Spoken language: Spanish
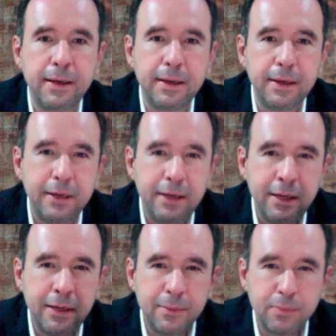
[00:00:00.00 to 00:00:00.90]

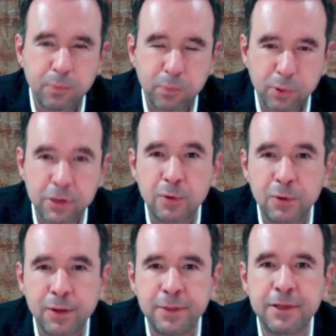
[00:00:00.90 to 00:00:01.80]
Y pues
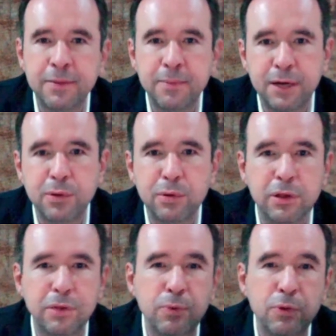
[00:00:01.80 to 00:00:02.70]
seguramente en varios
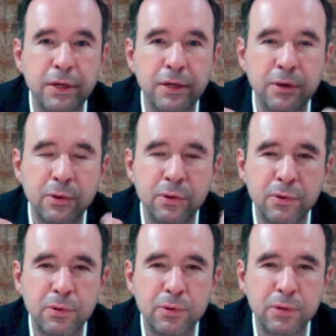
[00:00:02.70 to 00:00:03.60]
es porque
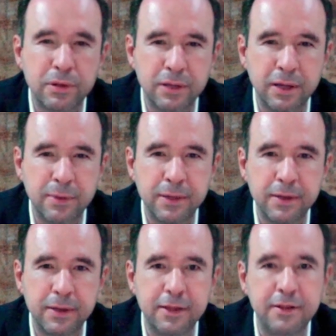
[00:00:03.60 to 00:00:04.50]
no se
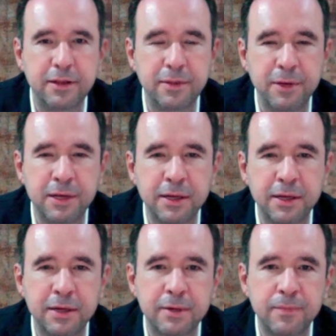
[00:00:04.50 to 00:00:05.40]
sabe
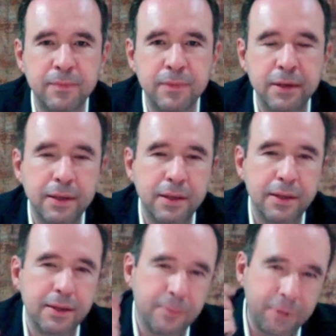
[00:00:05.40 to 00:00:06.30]
determinar
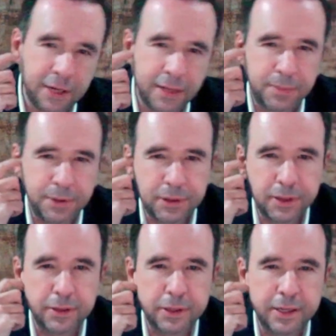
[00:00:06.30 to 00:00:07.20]
de manera
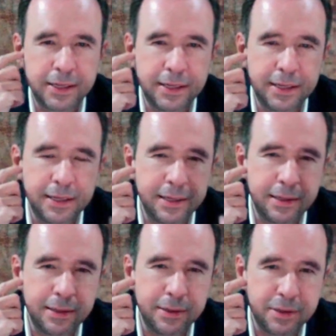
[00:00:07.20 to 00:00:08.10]
precisa
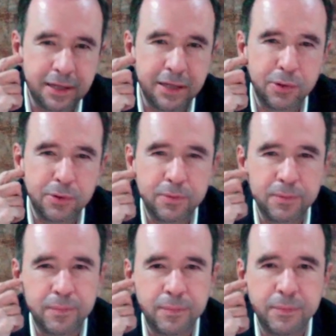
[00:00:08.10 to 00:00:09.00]
el saldo
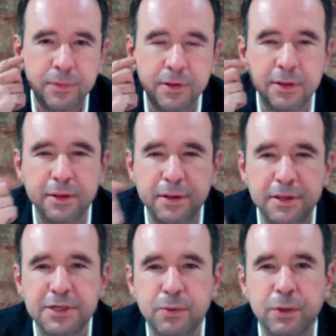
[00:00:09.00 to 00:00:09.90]
de
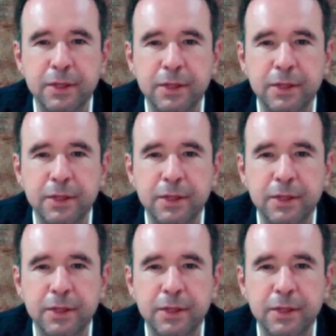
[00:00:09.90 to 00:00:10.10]
dicha cuenta.